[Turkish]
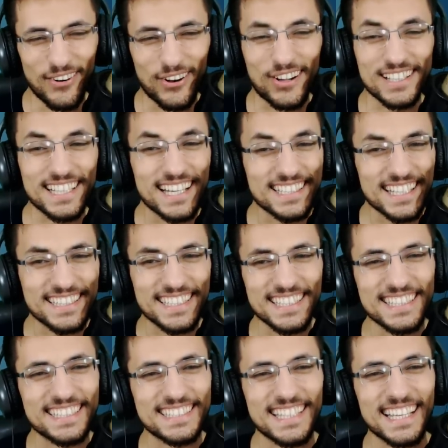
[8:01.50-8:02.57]
O kadar da
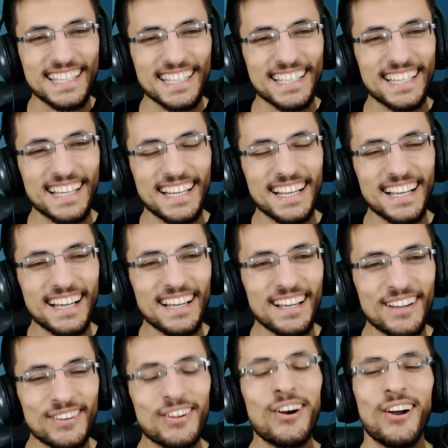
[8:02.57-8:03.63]
değildir O ne?
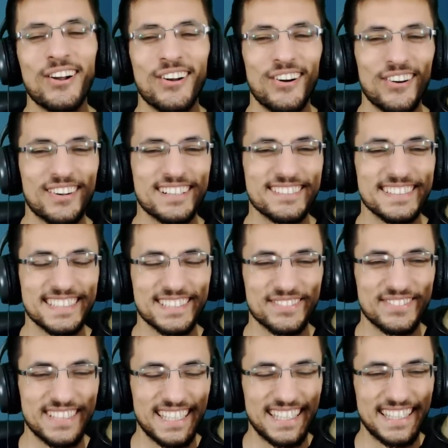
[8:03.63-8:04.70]
Yok o
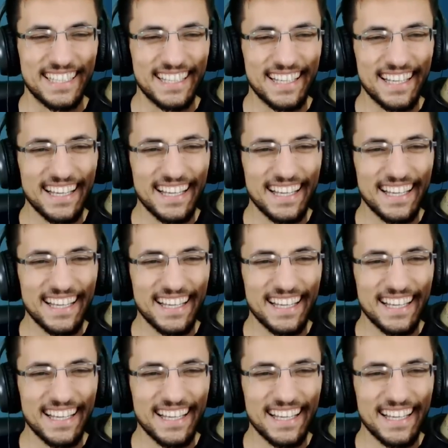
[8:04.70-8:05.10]
kıvılcım değil.